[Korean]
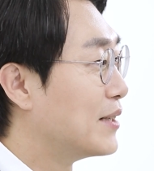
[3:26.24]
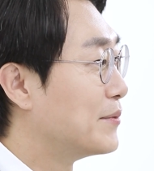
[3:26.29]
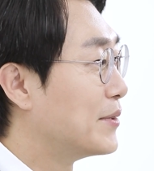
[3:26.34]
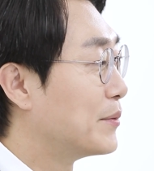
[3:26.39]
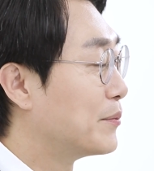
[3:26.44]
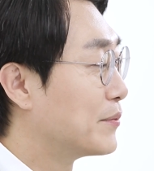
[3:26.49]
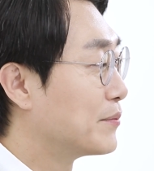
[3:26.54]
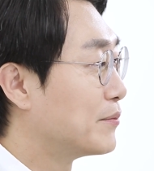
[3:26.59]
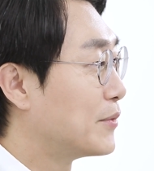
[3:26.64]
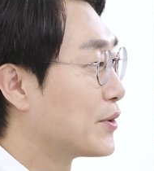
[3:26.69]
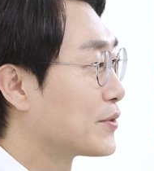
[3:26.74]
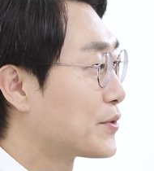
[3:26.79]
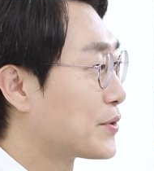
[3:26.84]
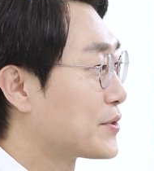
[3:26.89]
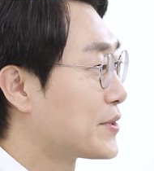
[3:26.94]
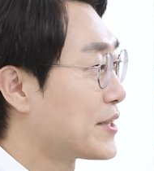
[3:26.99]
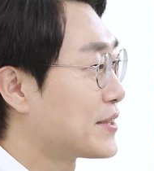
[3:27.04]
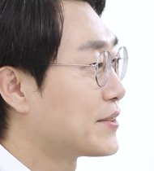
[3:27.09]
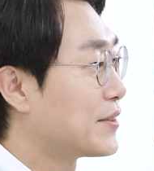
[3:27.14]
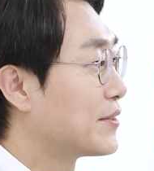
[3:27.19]
아마 뭐
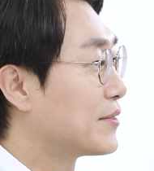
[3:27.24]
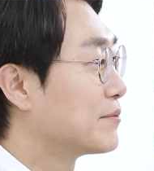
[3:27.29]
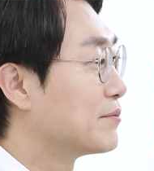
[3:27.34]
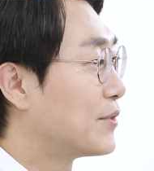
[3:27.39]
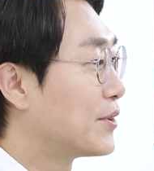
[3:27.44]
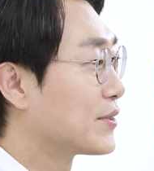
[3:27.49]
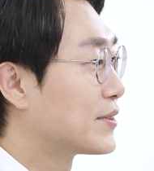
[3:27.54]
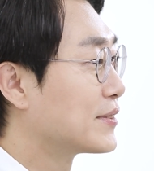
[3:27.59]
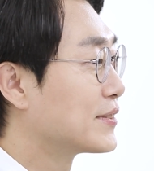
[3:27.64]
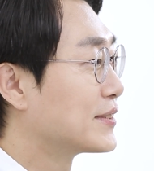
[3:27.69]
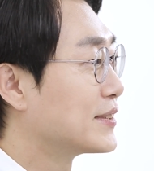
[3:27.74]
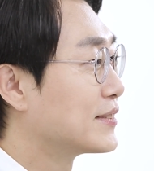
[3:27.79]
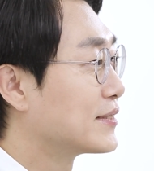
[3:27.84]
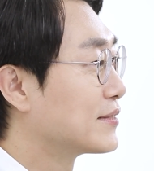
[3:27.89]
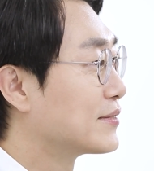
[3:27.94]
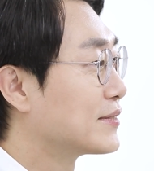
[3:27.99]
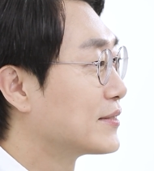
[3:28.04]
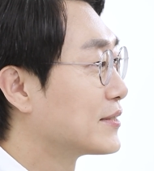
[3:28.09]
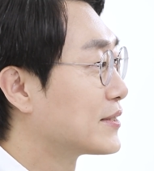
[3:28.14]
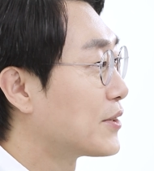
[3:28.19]
초재선 뭐
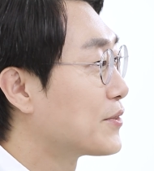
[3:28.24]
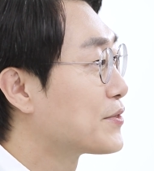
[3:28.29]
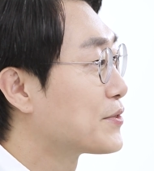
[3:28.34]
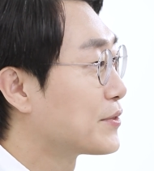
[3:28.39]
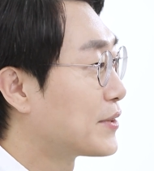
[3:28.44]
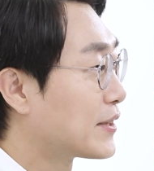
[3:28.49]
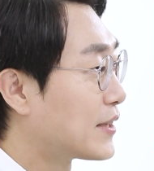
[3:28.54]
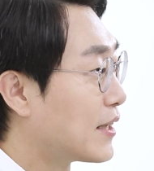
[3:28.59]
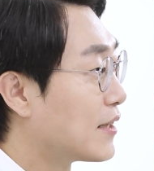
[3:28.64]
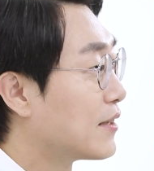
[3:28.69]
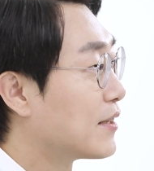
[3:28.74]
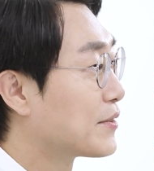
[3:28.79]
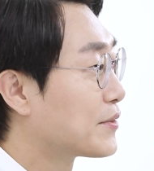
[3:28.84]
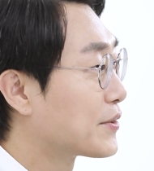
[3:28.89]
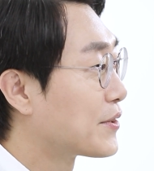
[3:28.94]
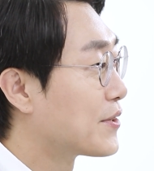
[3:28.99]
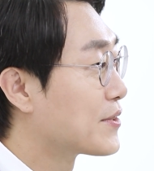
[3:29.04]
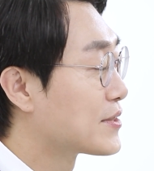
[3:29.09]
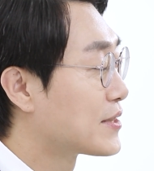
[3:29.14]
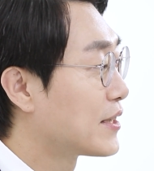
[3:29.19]
등등 선수가 달라도
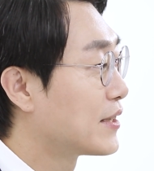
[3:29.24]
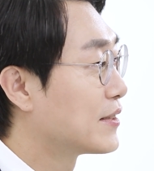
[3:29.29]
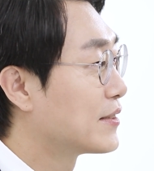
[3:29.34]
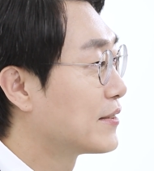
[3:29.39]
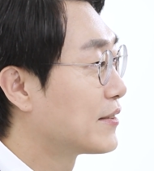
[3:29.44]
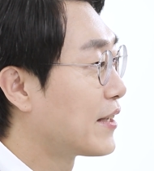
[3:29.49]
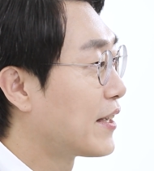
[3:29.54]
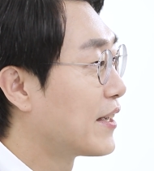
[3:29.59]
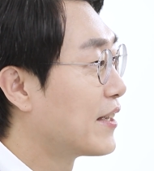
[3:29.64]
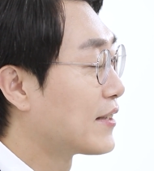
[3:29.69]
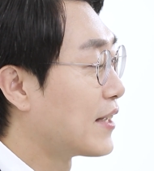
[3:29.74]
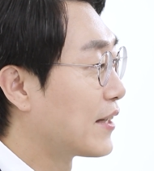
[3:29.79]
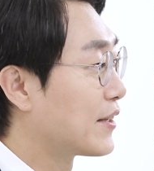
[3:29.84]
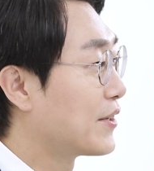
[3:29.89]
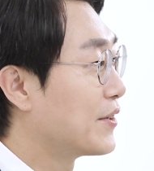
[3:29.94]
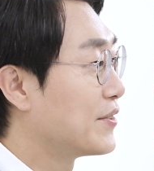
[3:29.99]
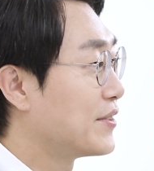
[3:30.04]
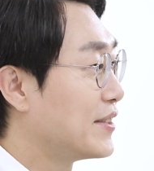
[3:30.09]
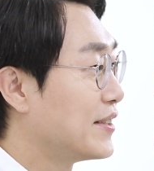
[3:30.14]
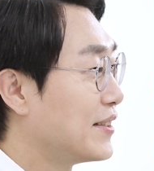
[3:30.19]
경쟁이 있는데
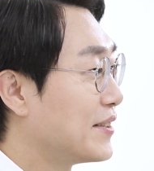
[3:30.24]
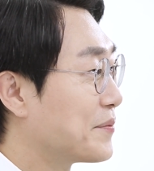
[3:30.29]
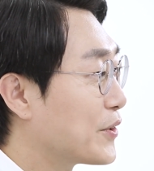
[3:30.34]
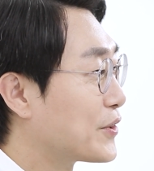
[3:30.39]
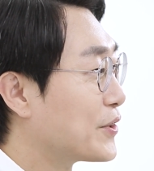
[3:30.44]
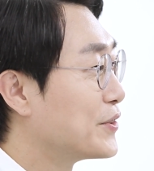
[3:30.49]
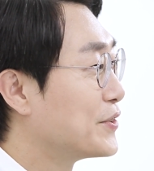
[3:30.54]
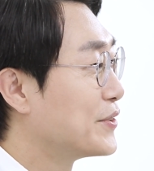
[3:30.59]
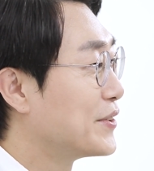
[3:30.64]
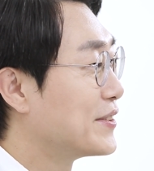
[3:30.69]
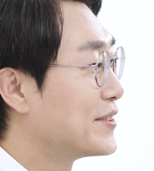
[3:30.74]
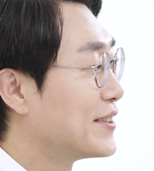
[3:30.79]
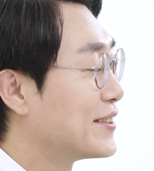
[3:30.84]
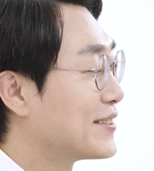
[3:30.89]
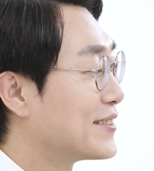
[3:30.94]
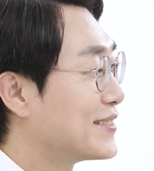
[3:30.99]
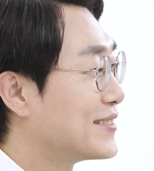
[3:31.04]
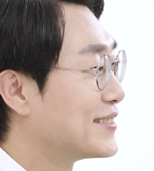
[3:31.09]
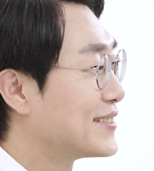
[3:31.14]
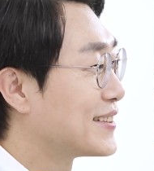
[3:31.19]
당연히 어떤
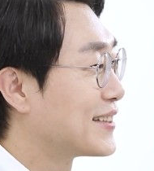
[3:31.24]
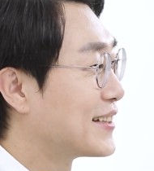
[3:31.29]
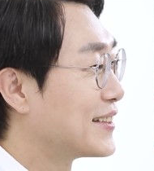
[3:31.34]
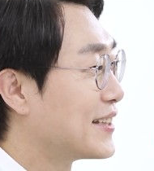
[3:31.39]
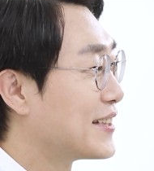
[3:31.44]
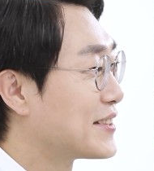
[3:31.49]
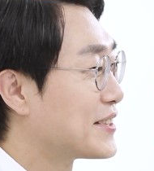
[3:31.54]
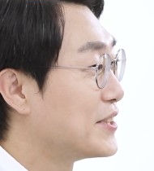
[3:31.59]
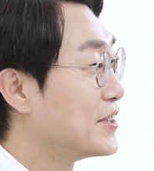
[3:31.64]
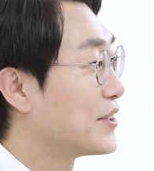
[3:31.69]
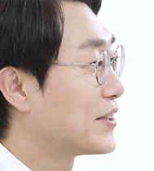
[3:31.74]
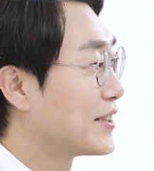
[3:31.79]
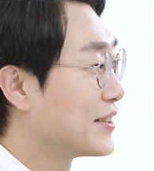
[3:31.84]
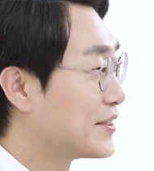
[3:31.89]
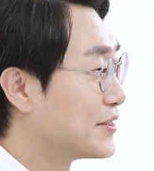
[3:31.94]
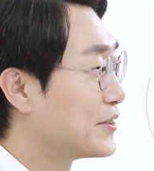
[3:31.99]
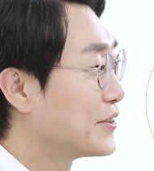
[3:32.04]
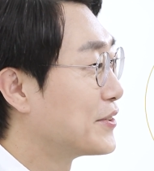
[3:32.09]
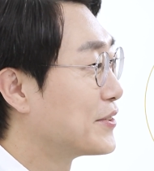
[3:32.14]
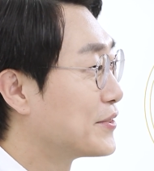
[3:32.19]
의원이든지 간에 실력
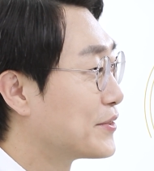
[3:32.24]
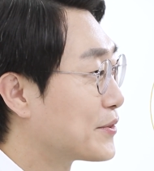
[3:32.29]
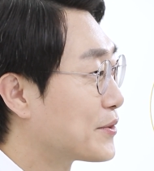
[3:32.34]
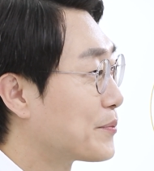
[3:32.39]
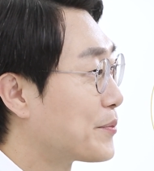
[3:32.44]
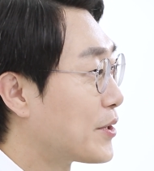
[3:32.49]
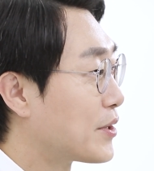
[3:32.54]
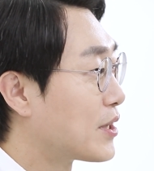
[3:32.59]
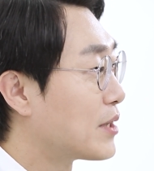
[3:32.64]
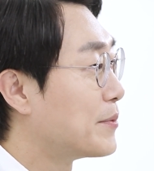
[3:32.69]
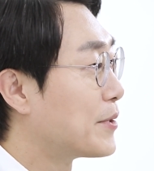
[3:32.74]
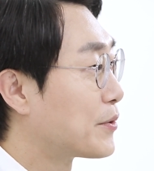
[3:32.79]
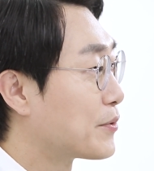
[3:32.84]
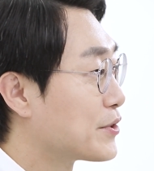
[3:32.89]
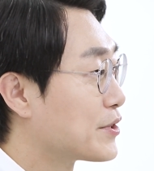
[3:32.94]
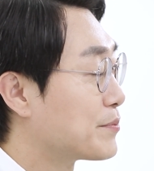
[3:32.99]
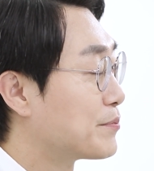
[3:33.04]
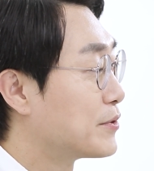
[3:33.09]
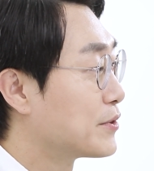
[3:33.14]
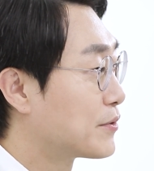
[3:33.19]
있는 의원으로 평가받고
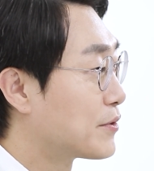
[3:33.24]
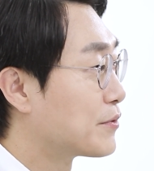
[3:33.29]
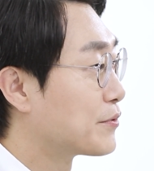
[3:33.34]
싶을